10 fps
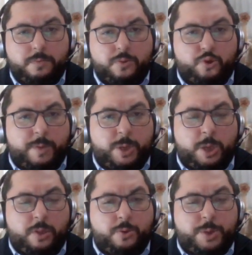
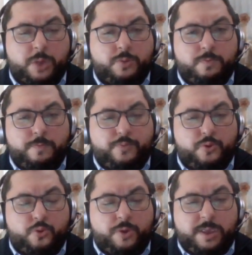
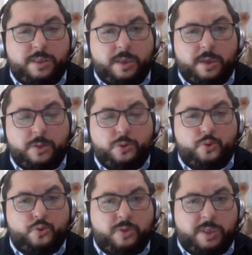romangiallorossa.it
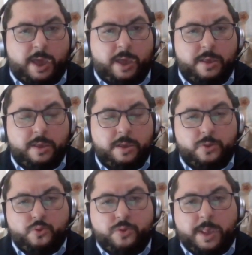tutta
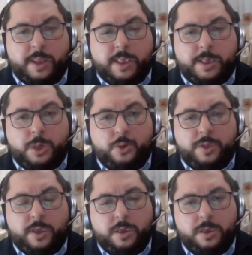tutta la
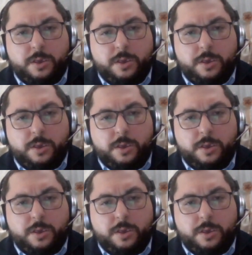redazione